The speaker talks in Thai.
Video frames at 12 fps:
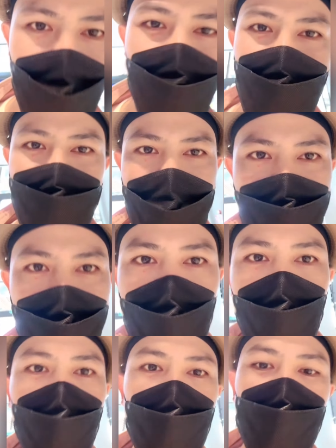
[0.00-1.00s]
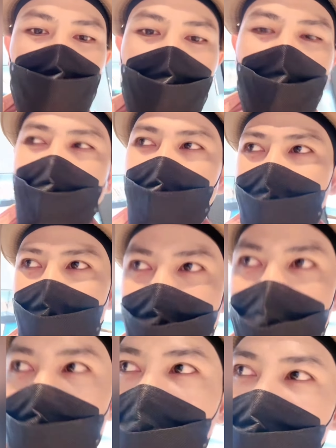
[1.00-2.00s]
เออใจมาก่อน
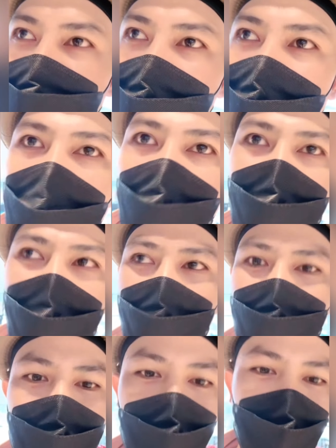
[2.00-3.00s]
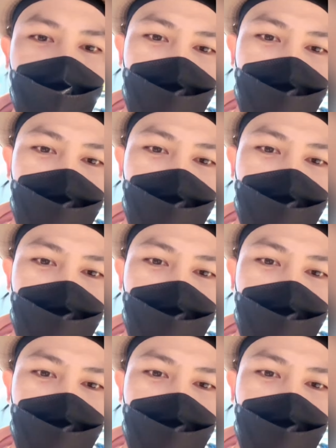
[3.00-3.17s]
มาฝั่งรังสิตแล้วอะ